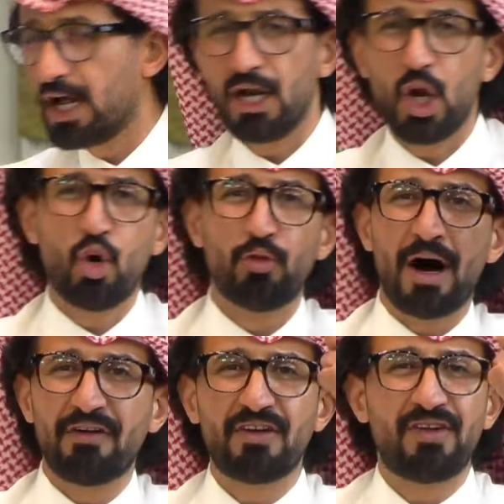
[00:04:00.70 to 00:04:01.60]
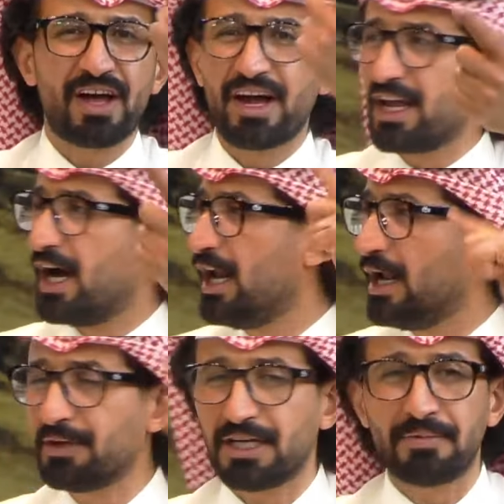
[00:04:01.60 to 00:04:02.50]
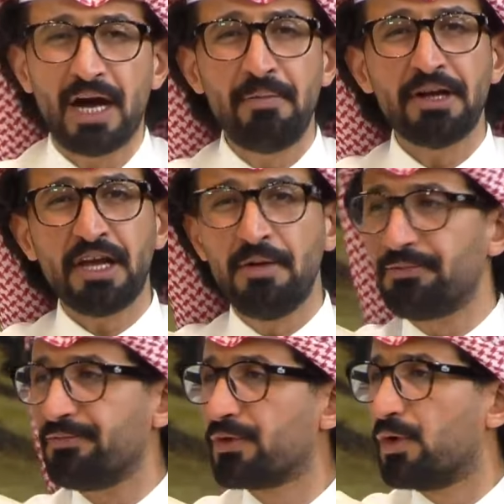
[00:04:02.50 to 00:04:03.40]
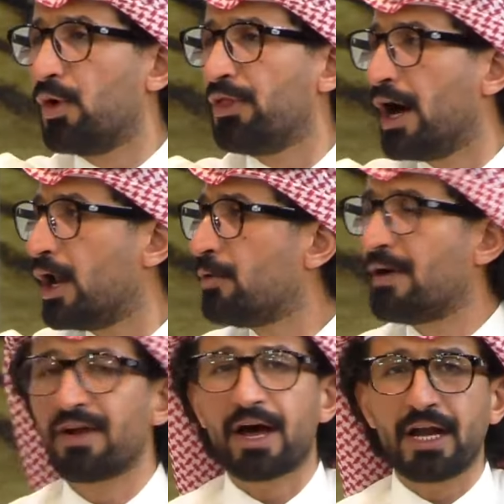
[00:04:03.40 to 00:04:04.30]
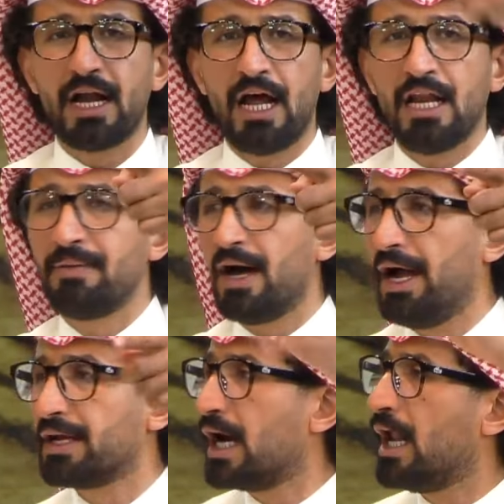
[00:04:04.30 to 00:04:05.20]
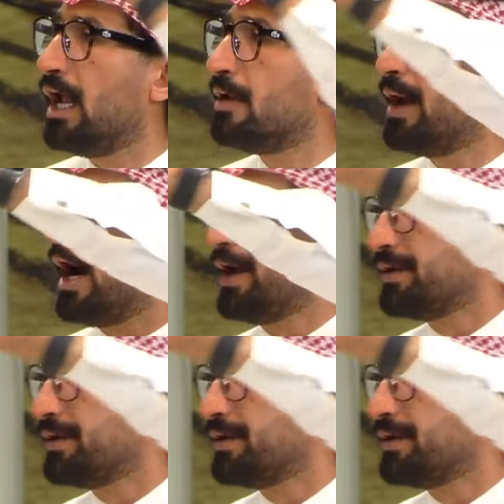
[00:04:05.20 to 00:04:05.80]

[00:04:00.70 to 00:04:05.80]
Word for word: لو ما في في القريه الا متعب قال متعب وذا لو ما في القريه الا علي مناحي لا لا علي مناحي